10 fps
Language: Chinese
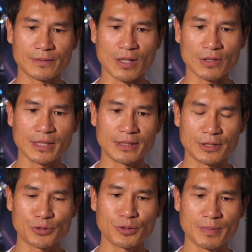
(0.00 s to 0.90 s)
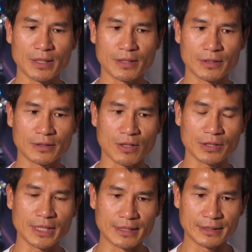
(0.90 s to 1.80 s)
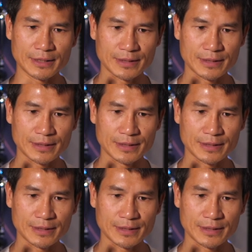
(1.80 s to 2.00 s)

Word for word: 导演的剧本和导演